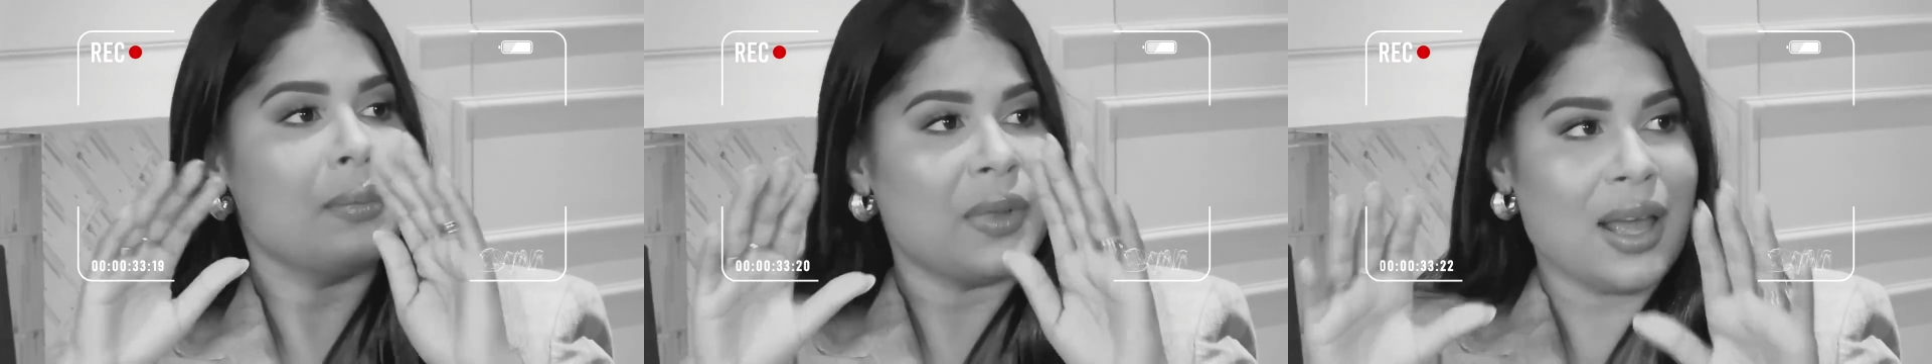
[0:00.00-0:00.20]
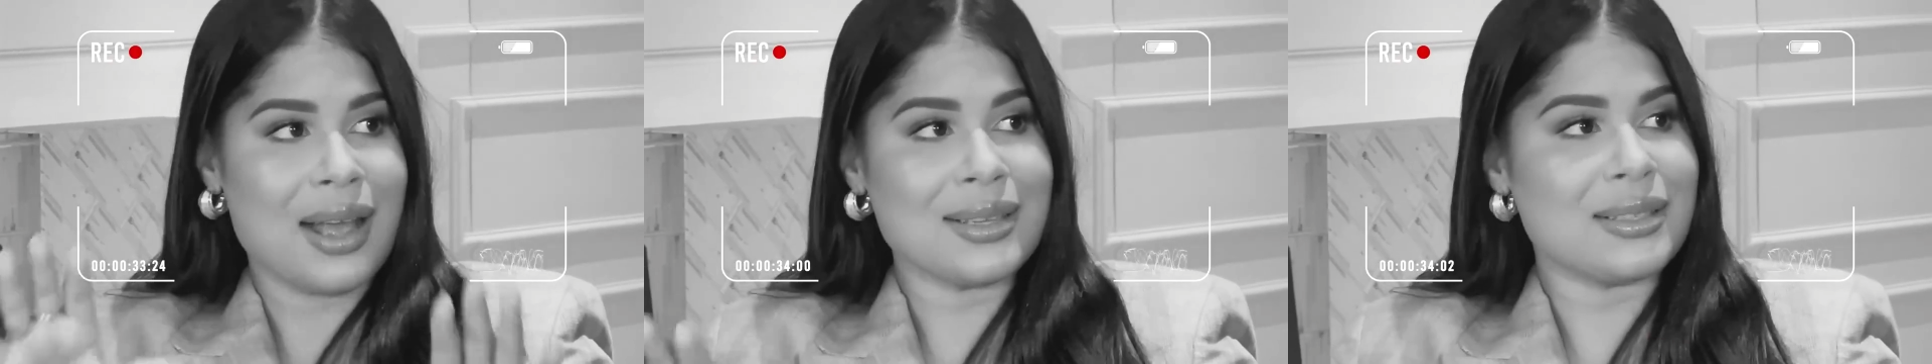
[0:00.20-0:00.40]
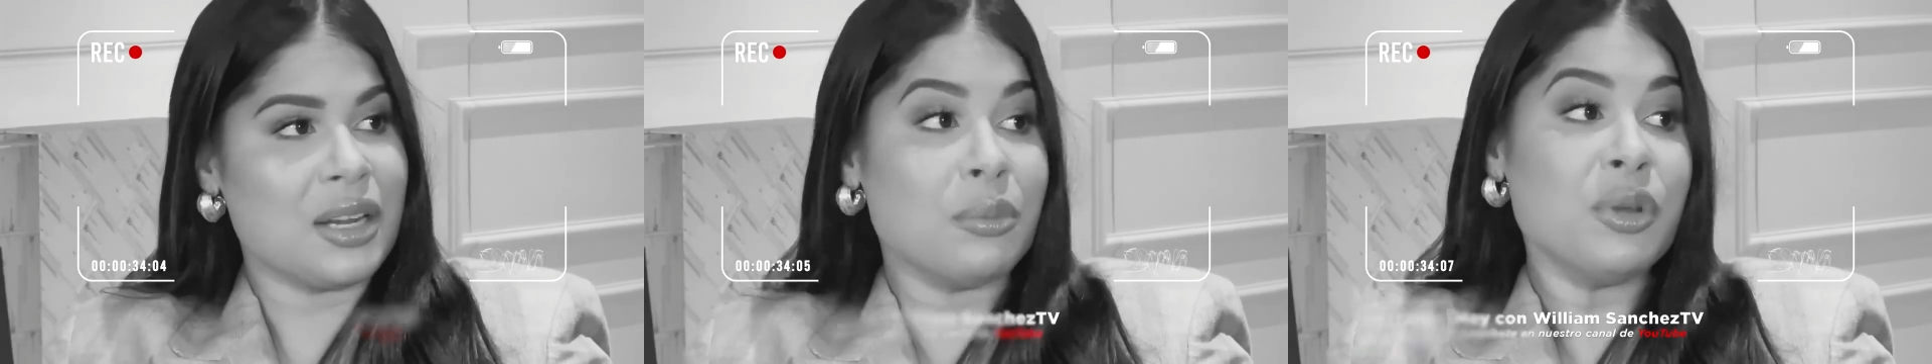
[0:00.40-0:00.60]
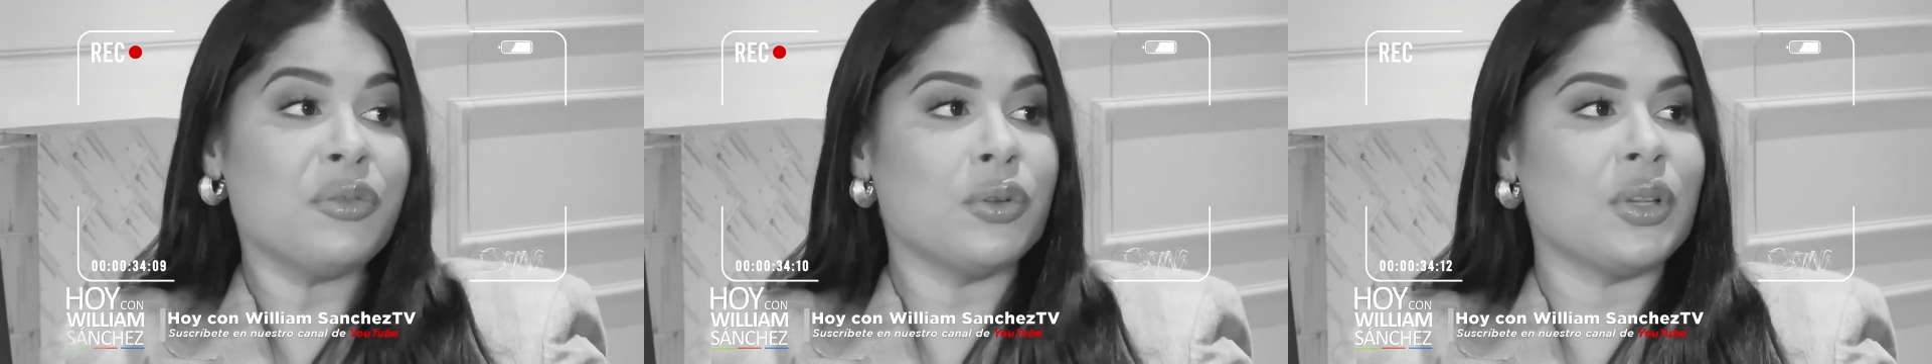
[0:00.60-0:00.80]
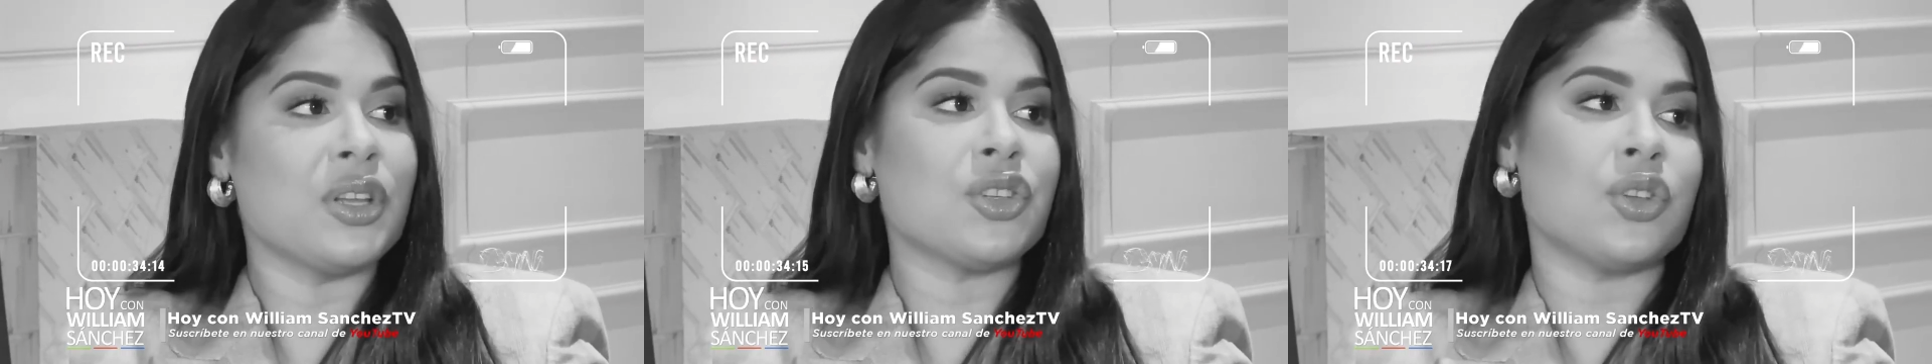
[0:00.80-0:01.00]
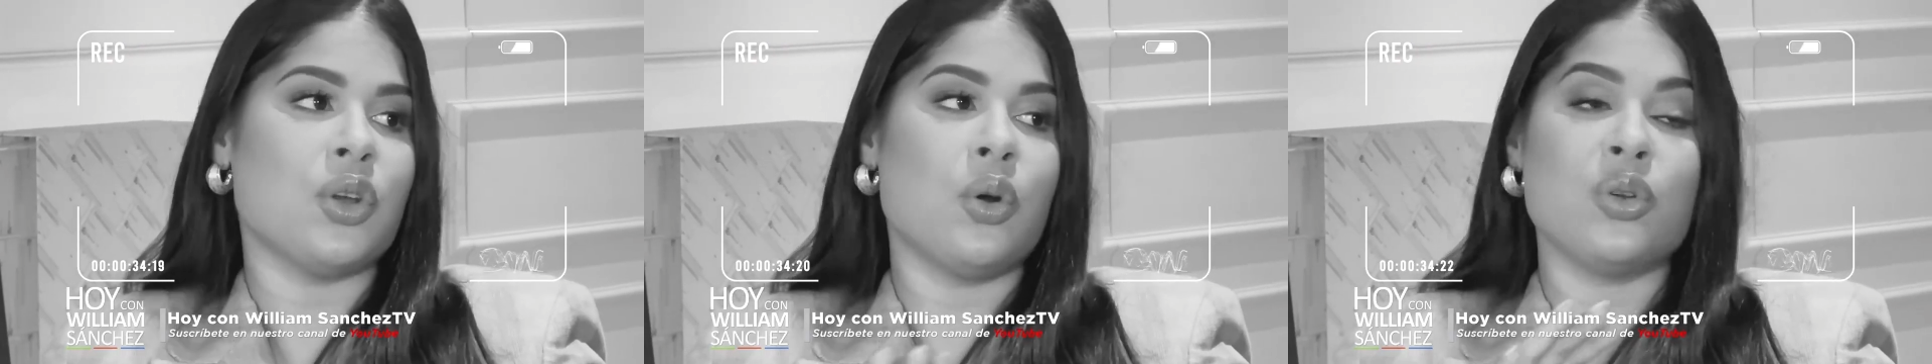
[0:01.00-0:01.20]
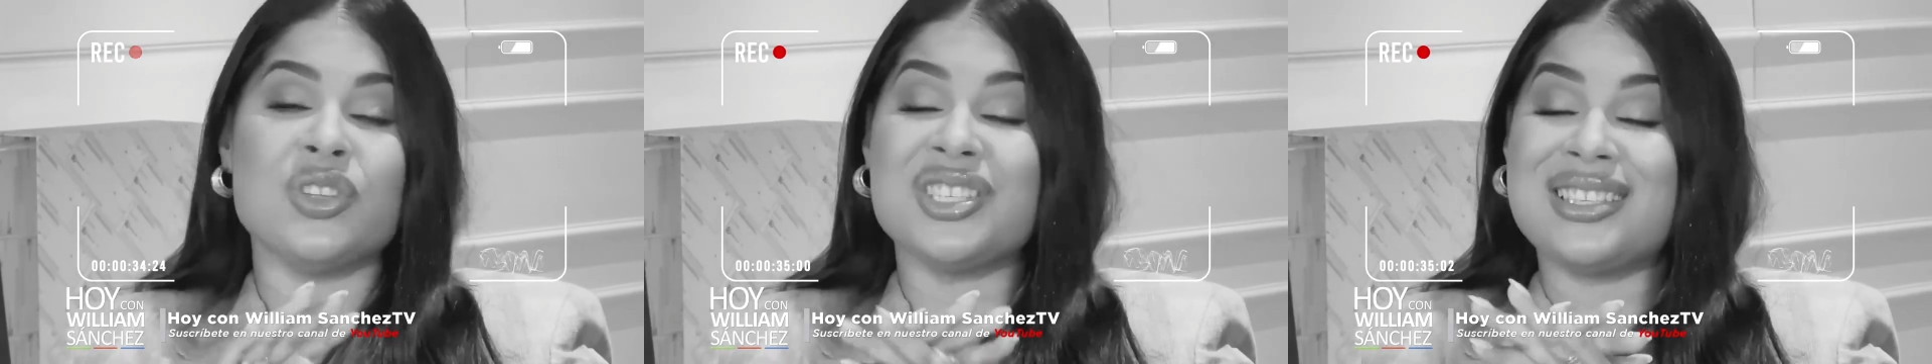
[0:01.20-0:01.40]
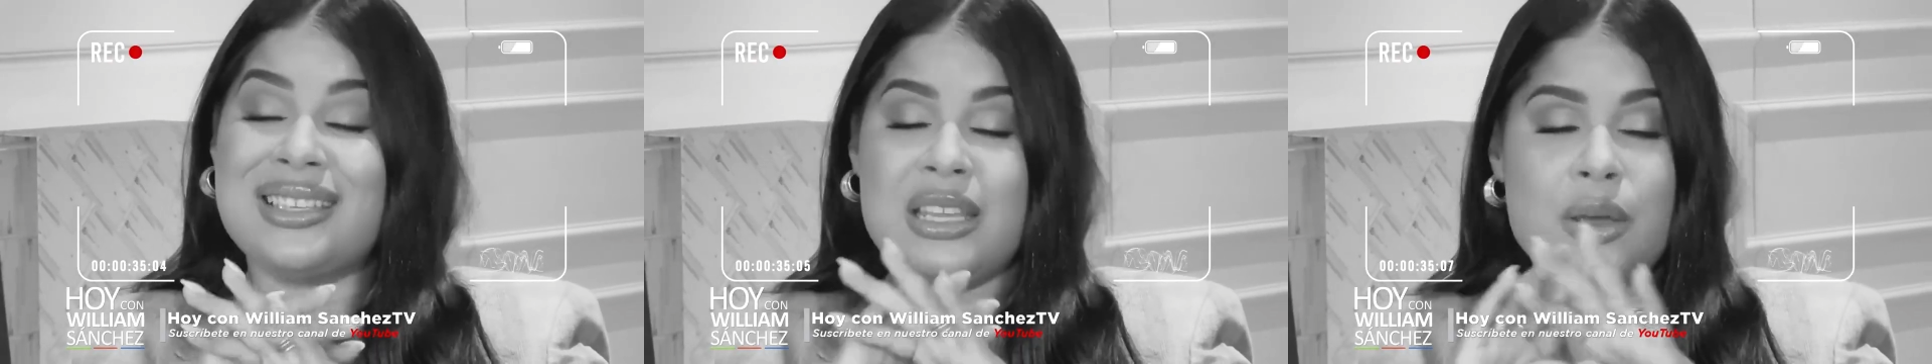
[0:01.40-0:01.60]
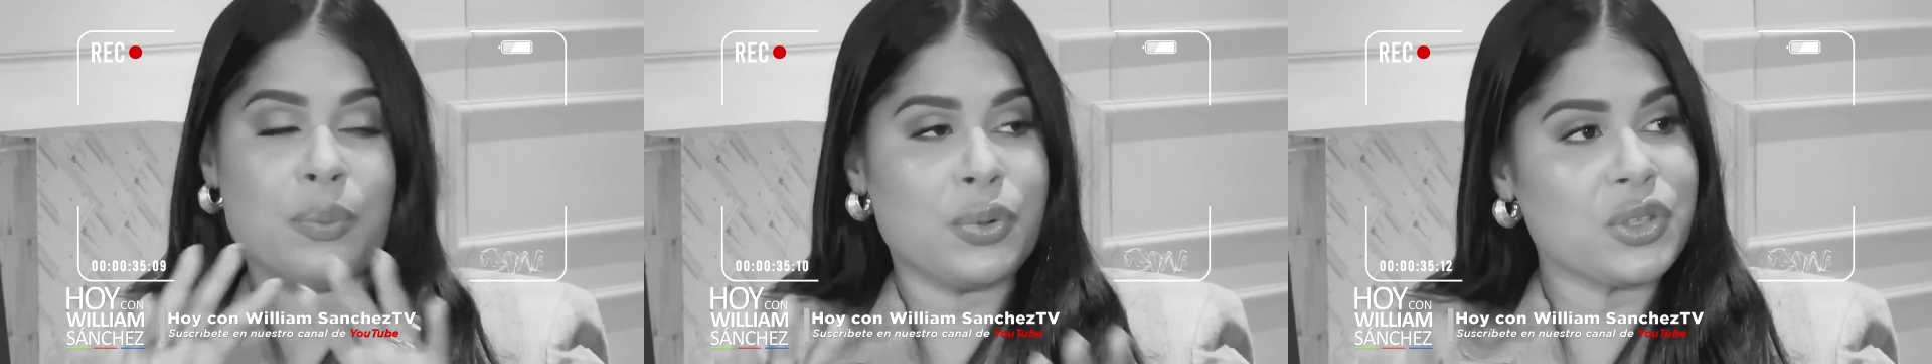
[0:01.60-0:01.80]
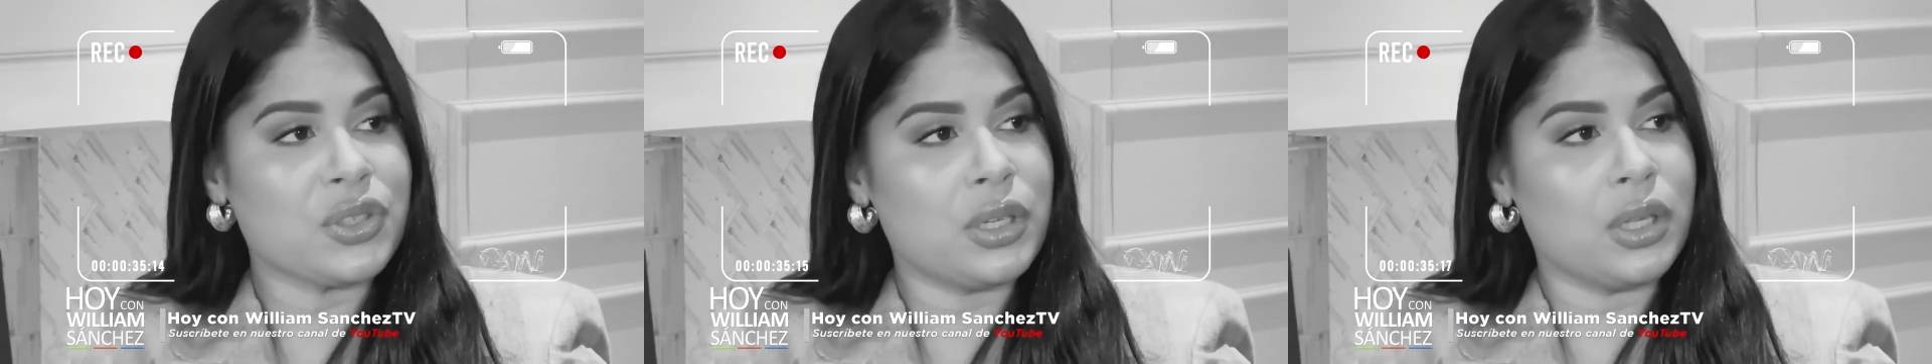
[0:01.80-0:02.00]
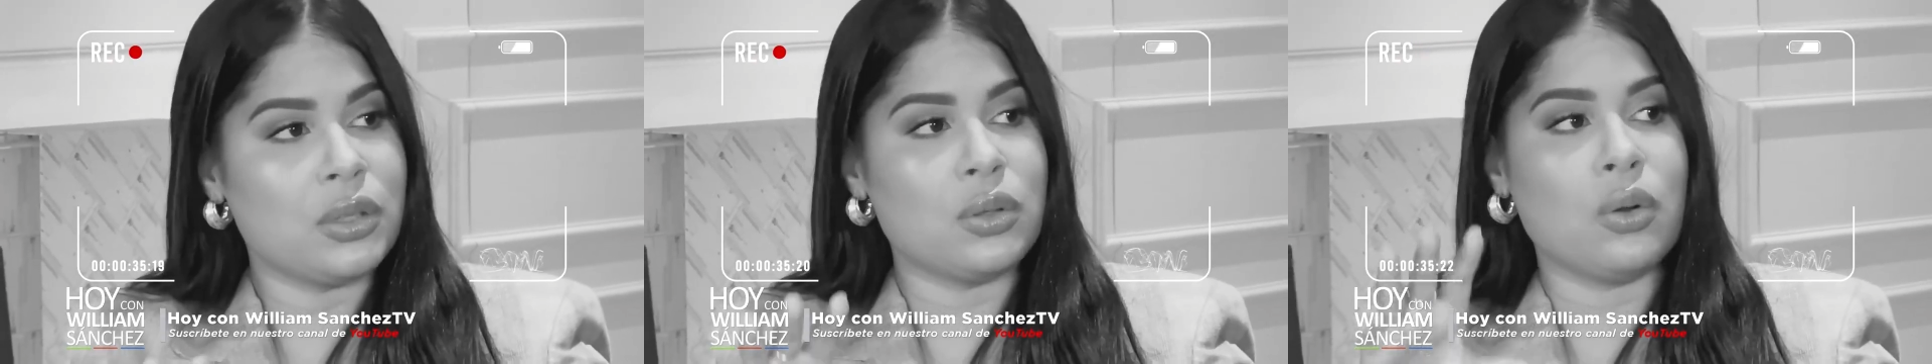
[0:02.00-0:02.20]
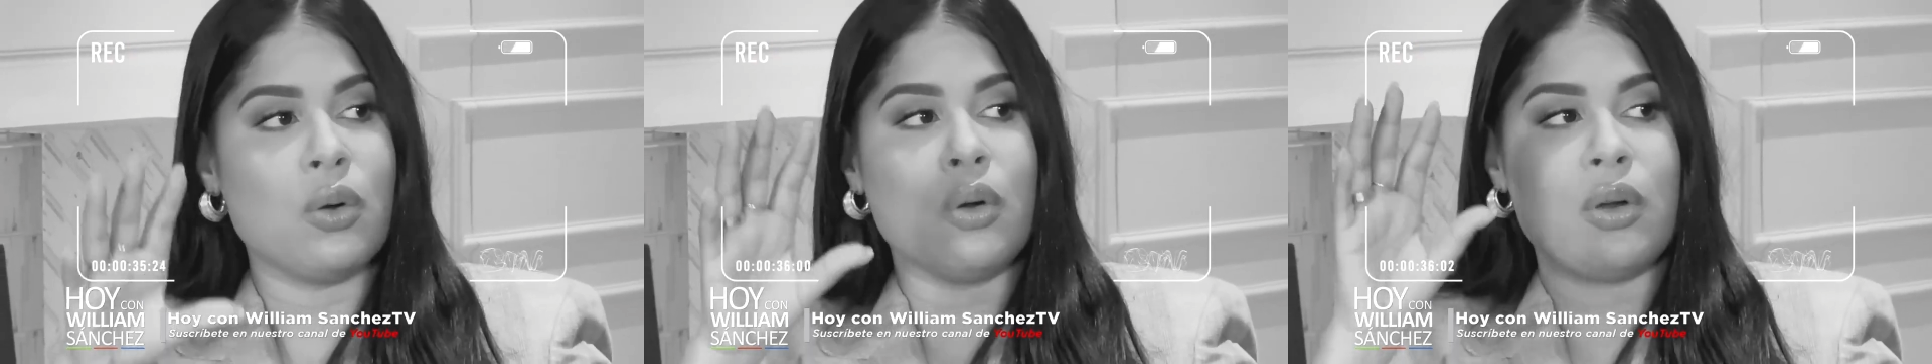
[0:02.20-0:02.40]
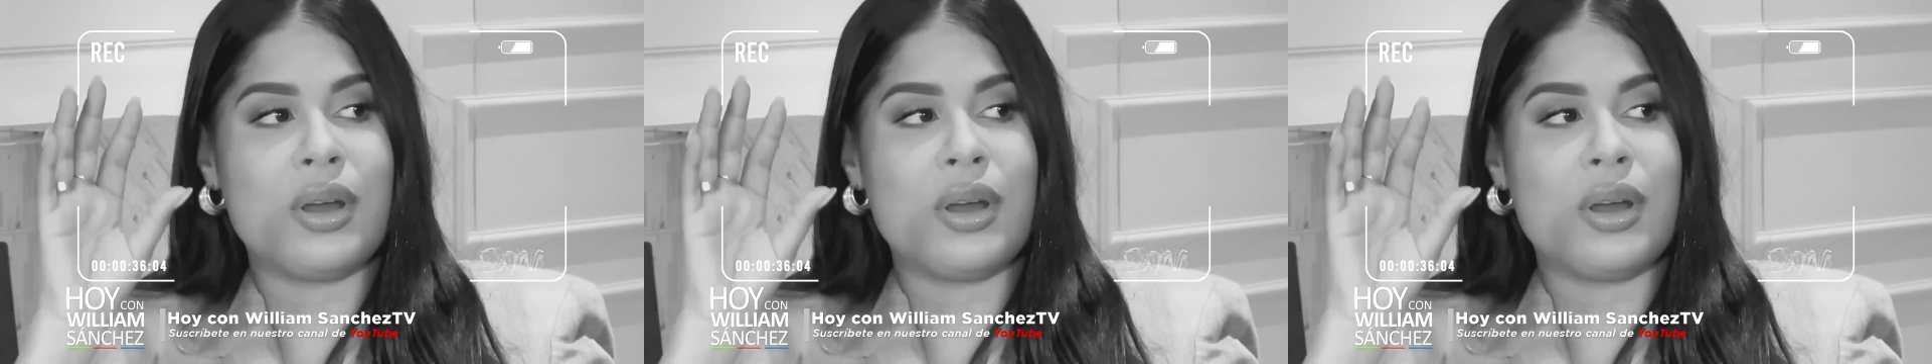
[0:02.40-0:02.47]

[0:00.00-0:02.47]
hacer mi fundación 100%